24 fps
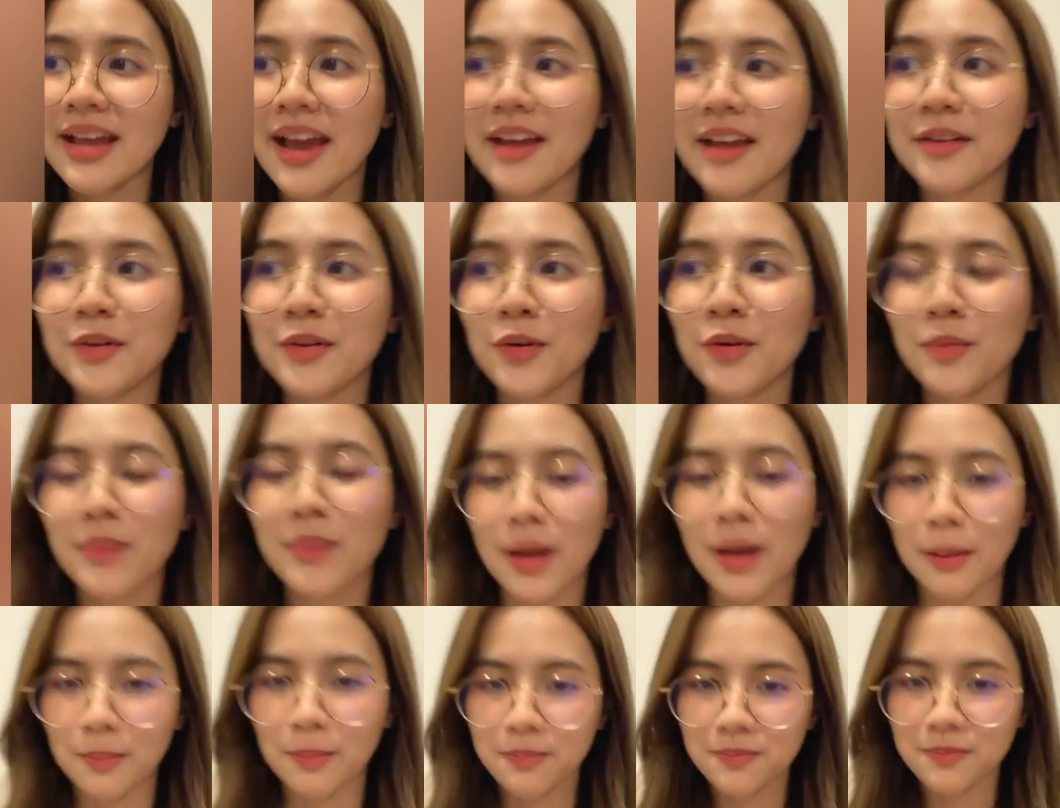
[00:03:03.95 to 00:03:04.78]
ถ่ายรูปแบ
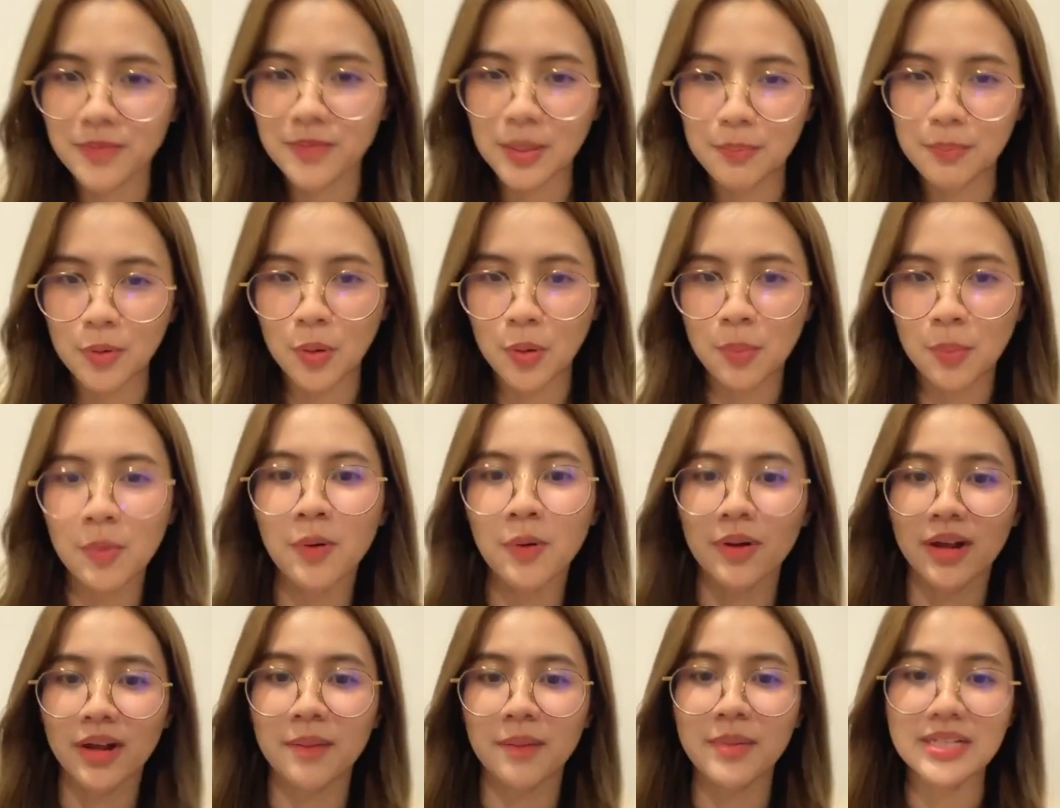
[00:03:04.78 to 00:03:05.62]
บโปรโม
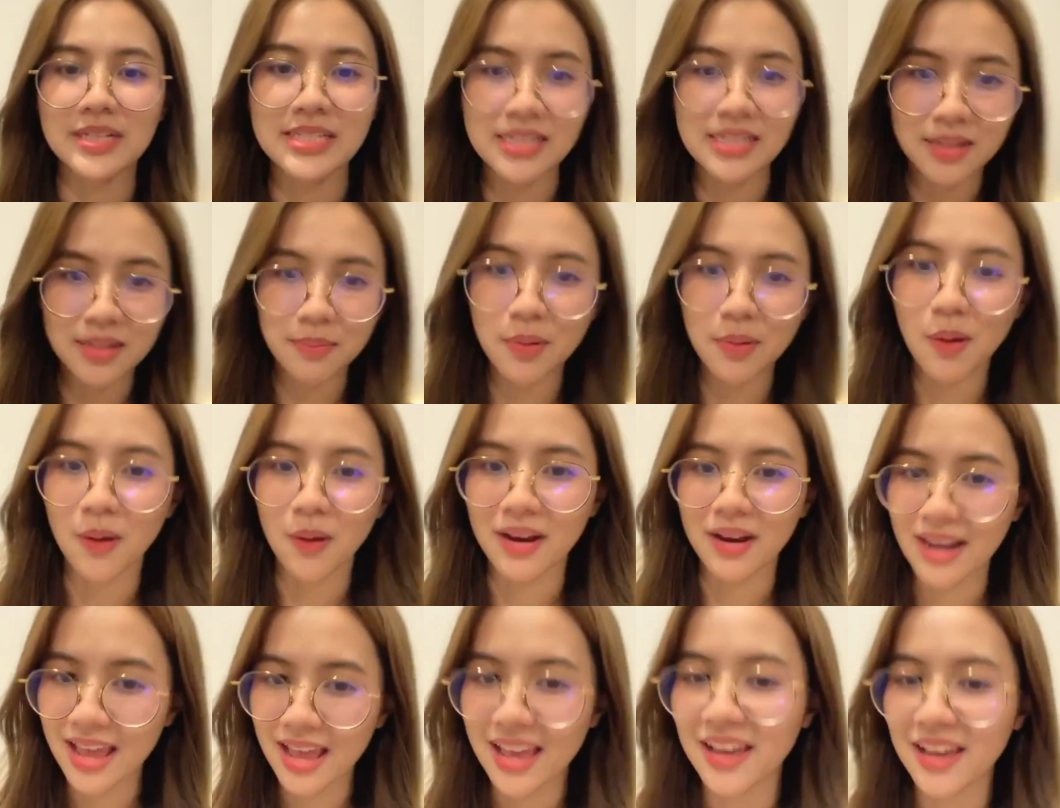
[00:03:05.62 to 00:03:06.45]
ทกันไปที่เรียบร้อย
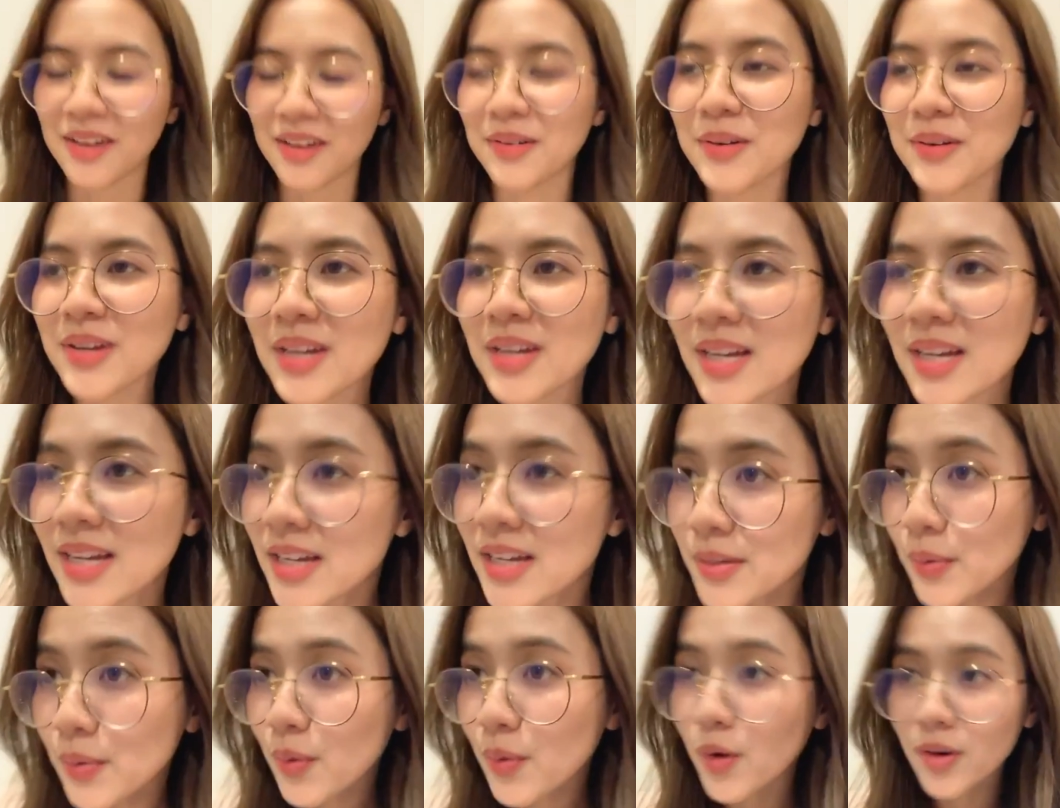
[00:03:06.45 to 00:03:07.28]
แล้ว
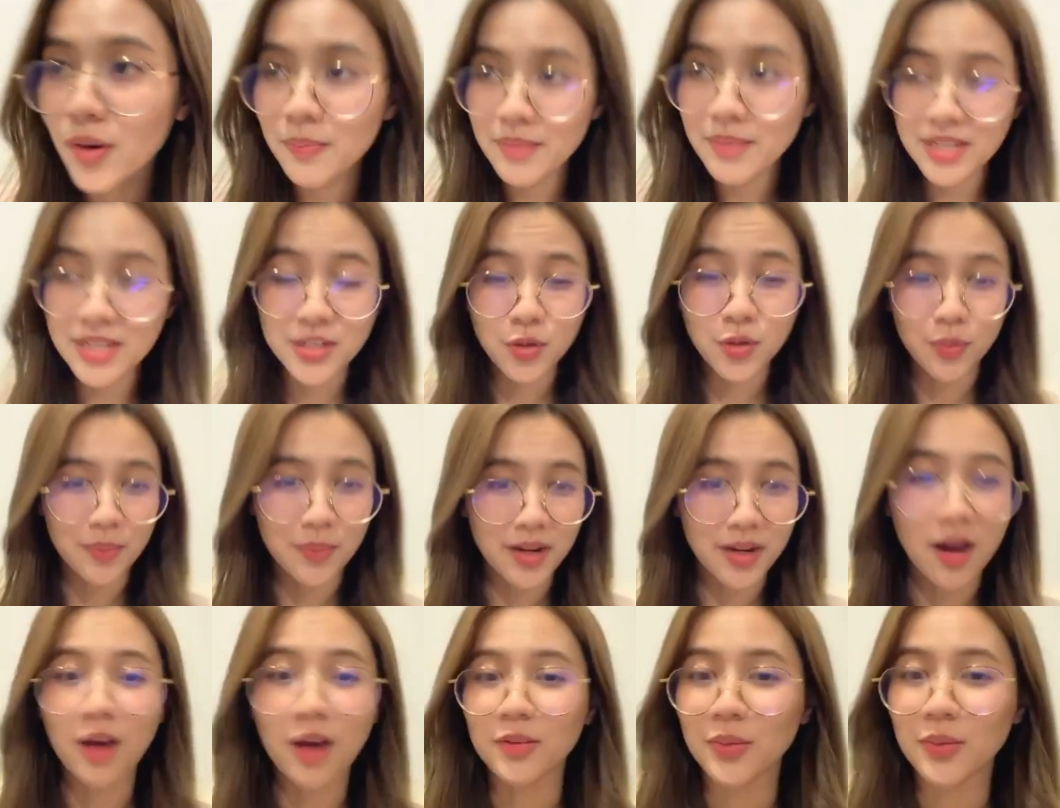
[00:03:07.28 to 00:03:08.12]
ทุกคนมีชุดเป็
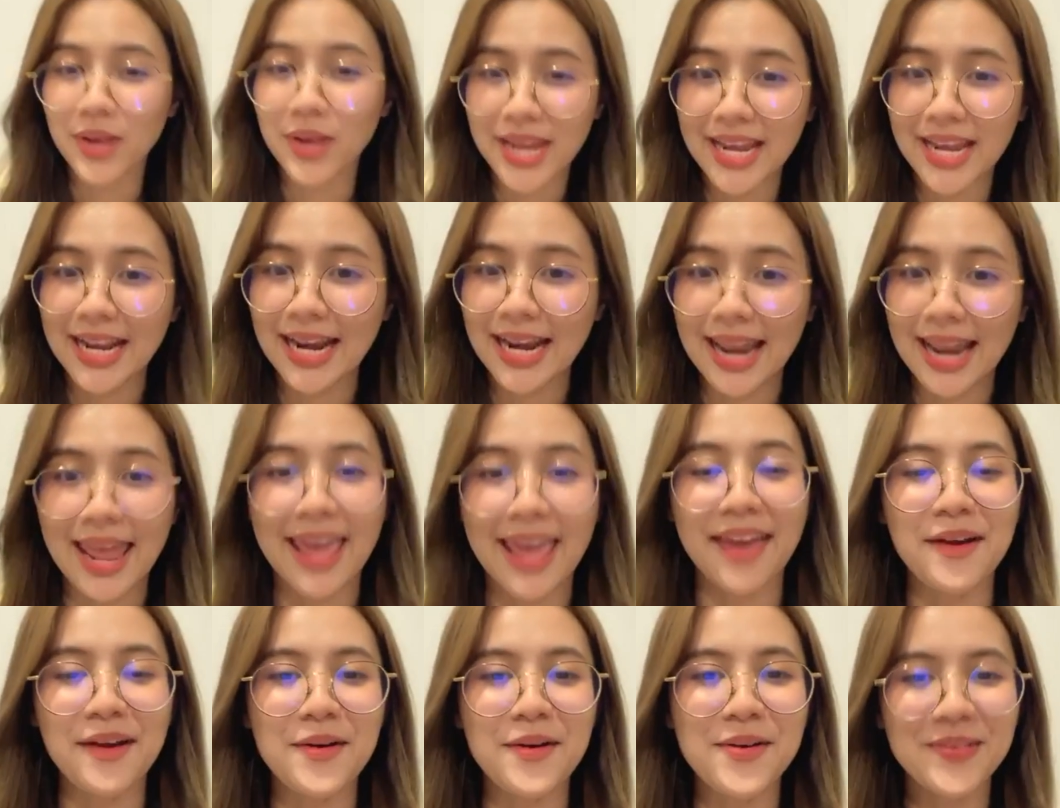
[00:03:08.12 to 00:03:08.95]
นของตัวเองกัน
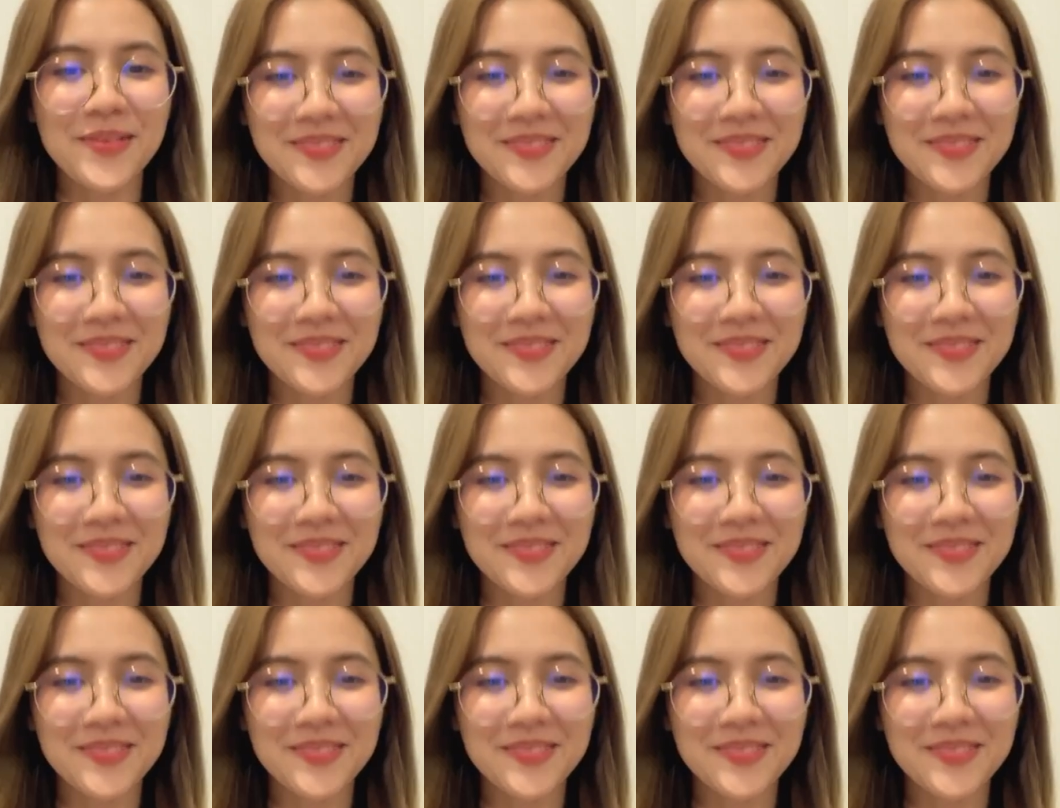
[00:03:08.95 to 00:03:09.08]
แล้ว